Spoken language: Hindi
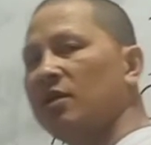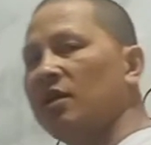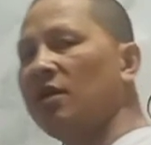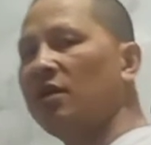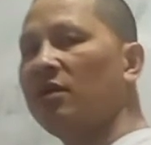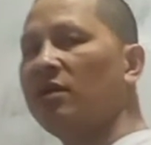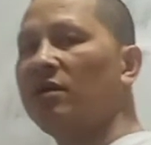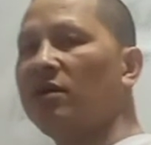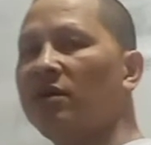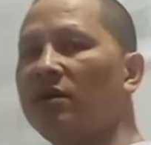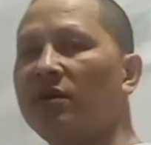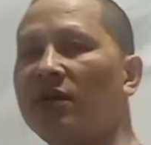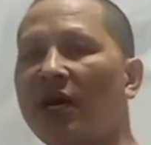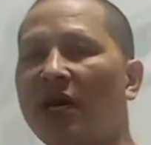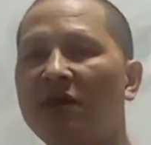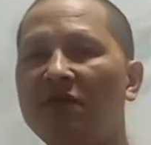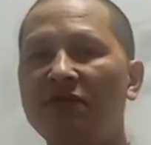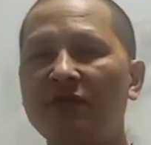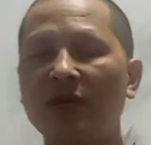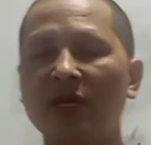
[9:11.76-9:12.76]
ये
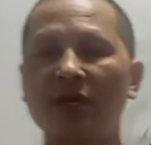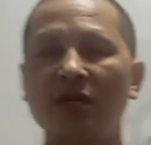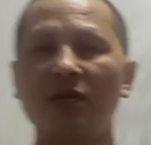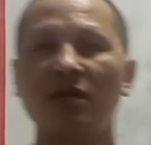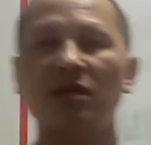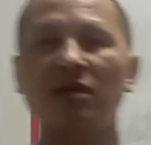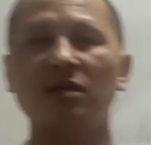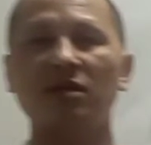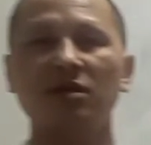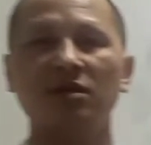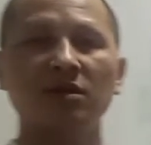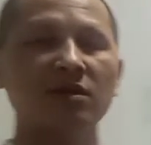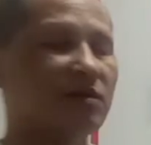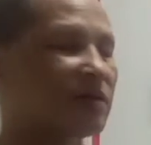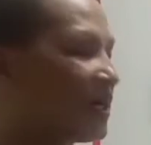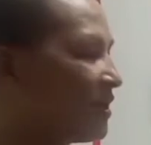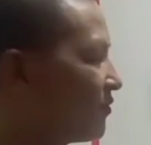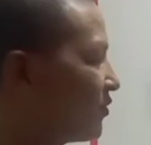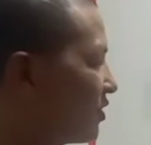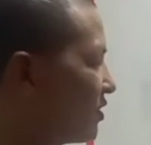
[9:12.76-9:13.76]
नाइफ रखने का
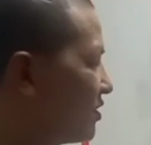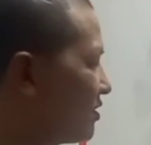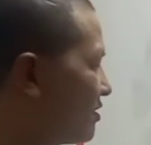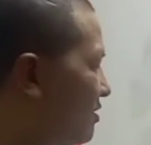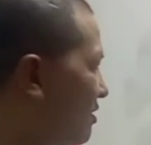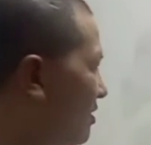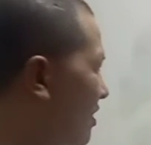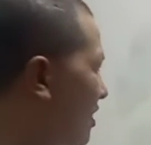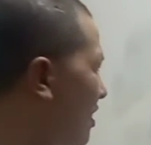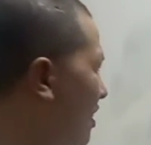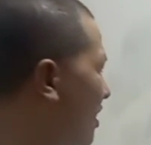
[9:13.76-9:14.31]
राइट प्रोसीजर